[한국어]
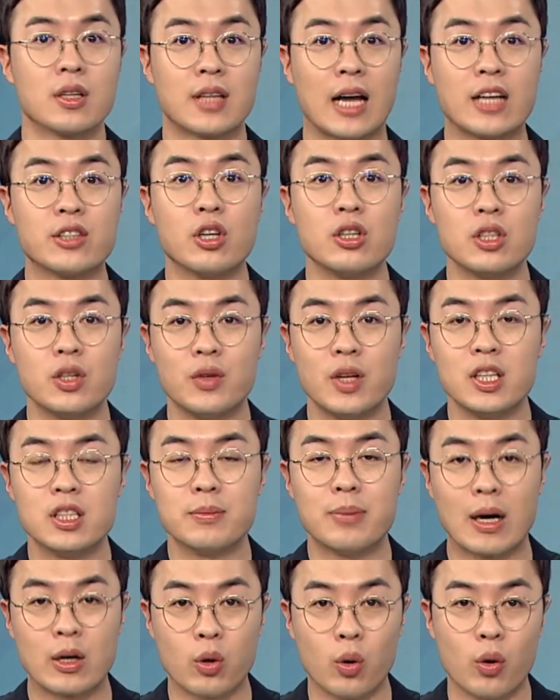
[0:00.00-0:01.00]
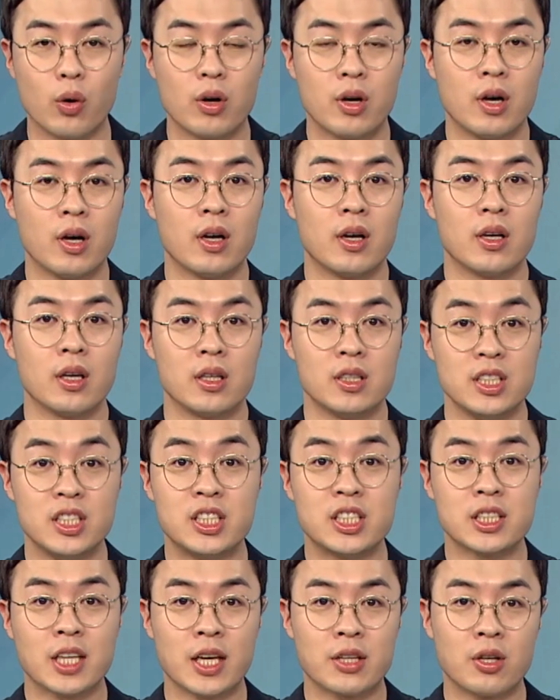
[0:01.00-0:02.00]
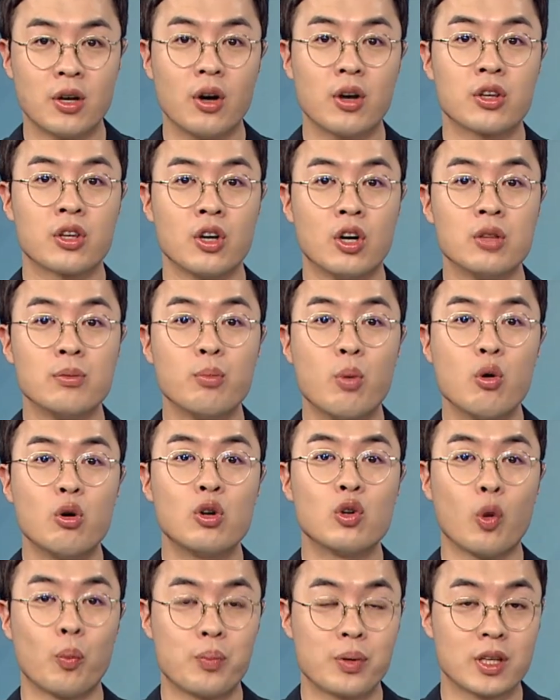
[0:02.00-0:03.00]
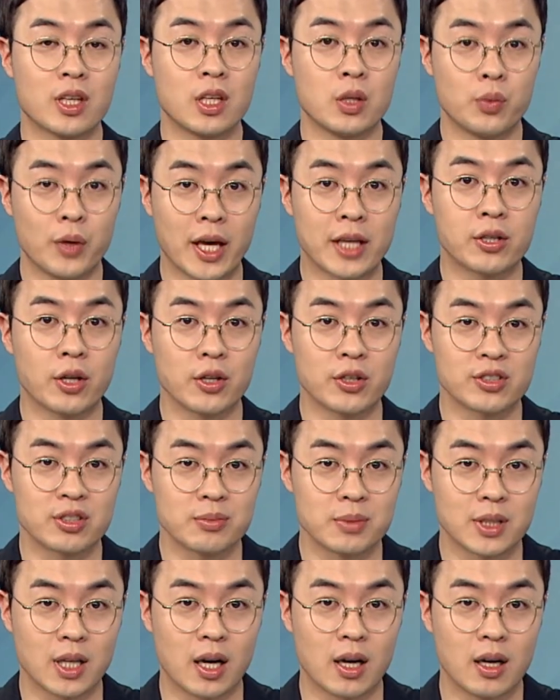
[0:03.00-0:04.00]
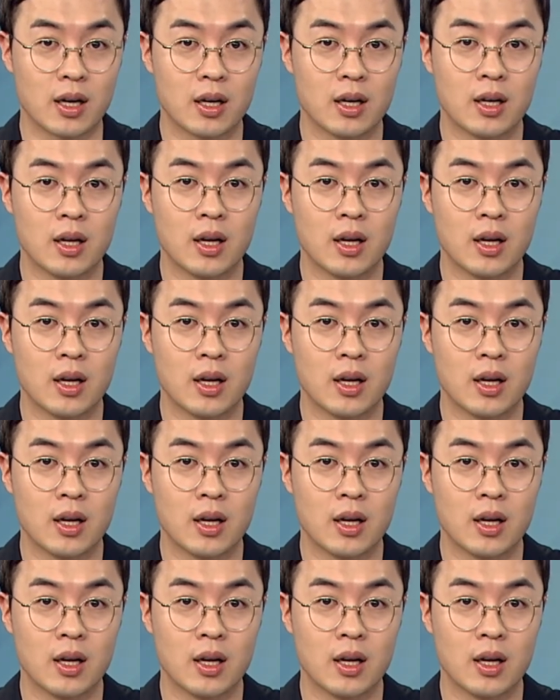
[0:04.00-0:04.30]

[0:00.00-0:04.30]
단연 1위는 바로 이직해서 연봉을 높이기 위해서였습니다.